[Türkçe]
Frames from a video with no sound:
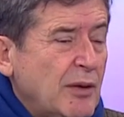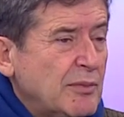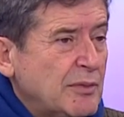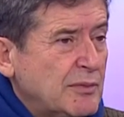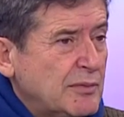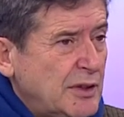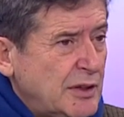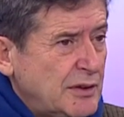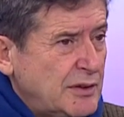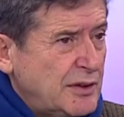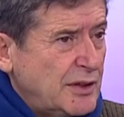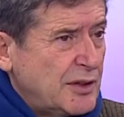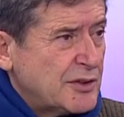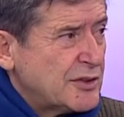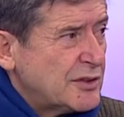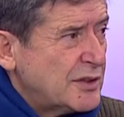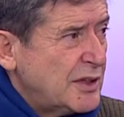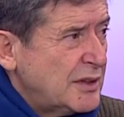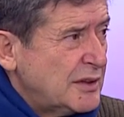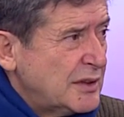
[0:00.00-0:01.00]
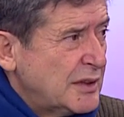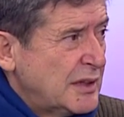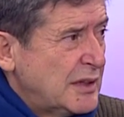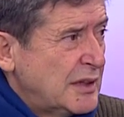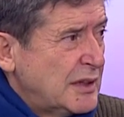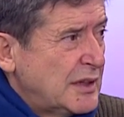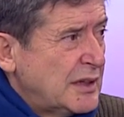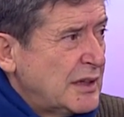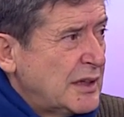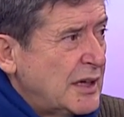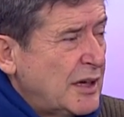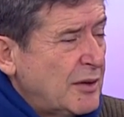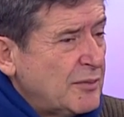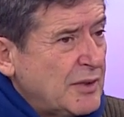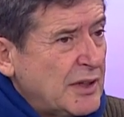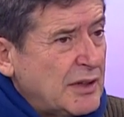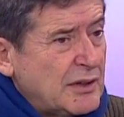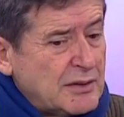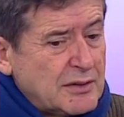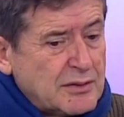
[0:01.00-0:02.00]
Hem maddi açıdan
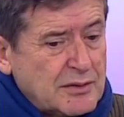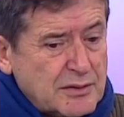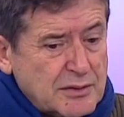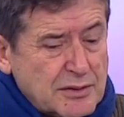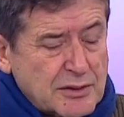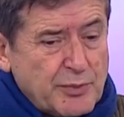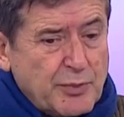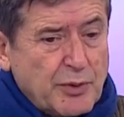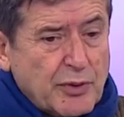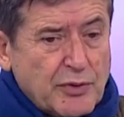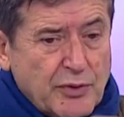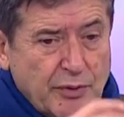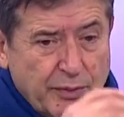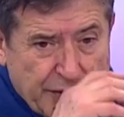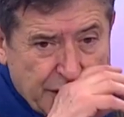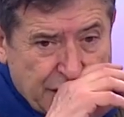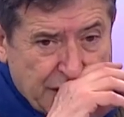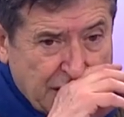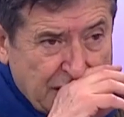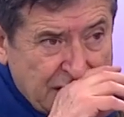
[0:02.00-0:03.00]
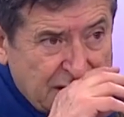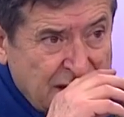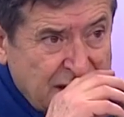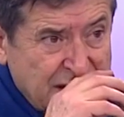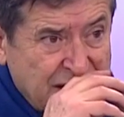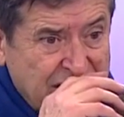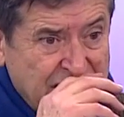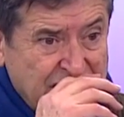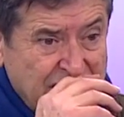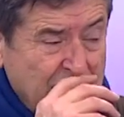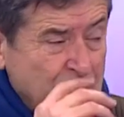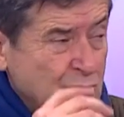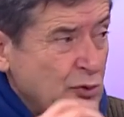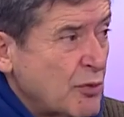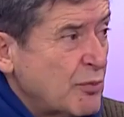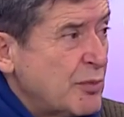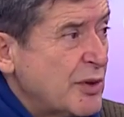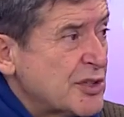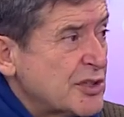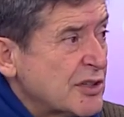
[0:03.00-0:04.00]
hem de sportif başarısı açısından
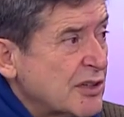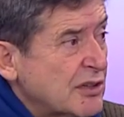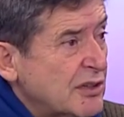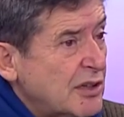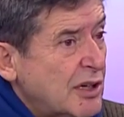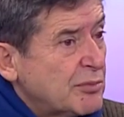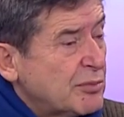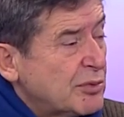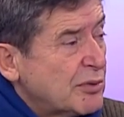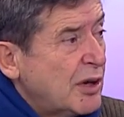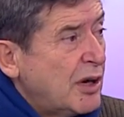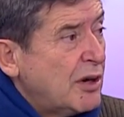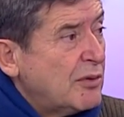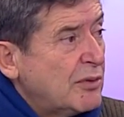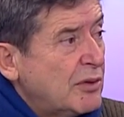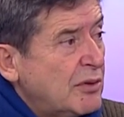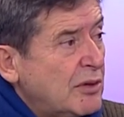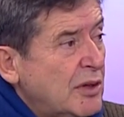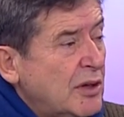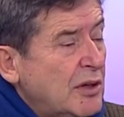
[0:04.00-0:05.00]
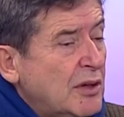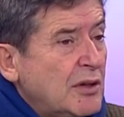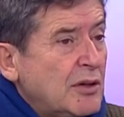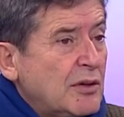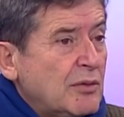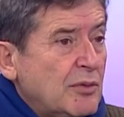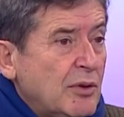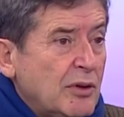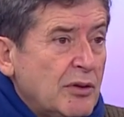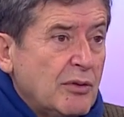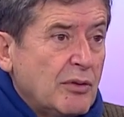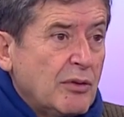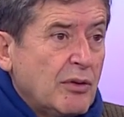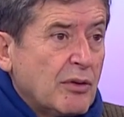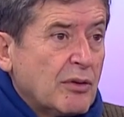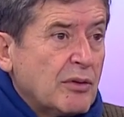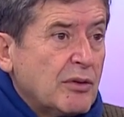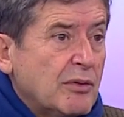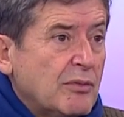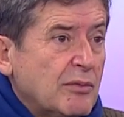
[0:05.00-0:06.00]
çok başarılılar. Bravo. Hüseyin Böyle
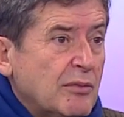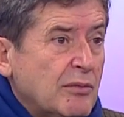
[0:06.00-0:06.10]
Hoca da